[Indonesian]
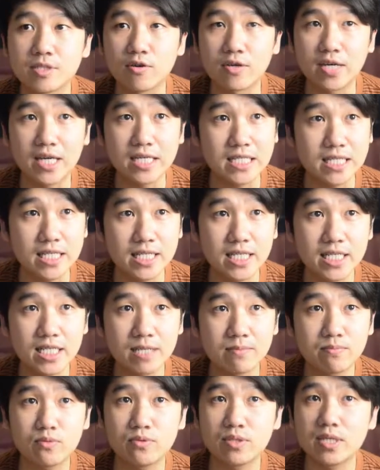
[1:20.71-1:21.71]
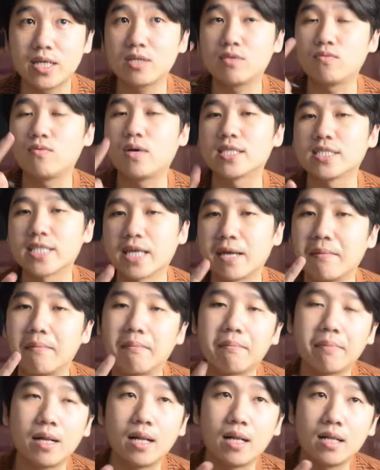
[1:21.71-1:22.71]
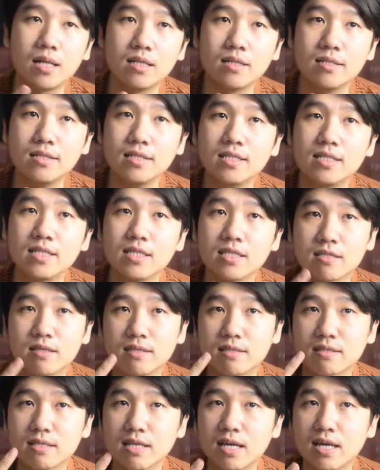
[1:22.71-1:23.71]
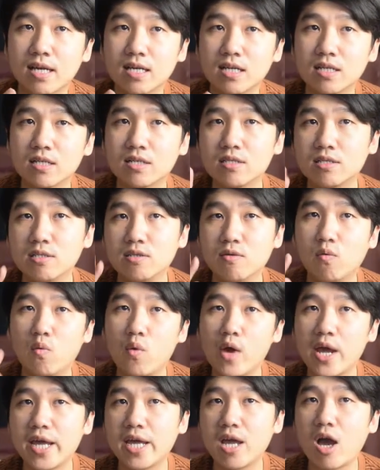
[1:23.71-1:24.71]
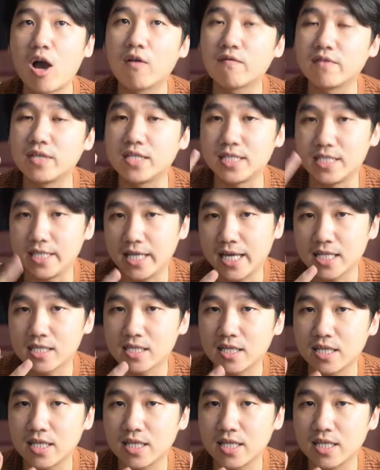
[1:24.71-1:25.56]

Oke, jadi kita punya dua sampel tentang The Way of the Dead